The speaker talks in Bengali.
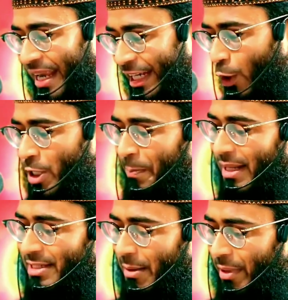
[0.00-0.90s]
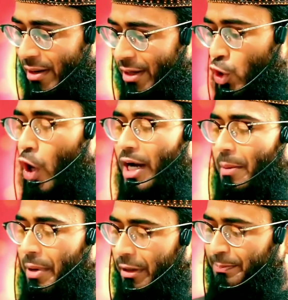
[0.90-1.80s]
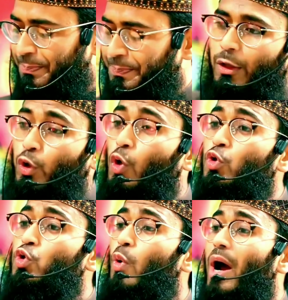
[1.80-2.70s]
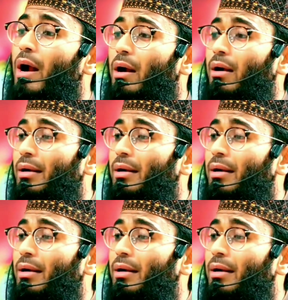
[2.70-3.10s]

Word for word: এটা হচ্ছে পাঁচ নাম্বার ছয় নাম্বার দোজ হু আর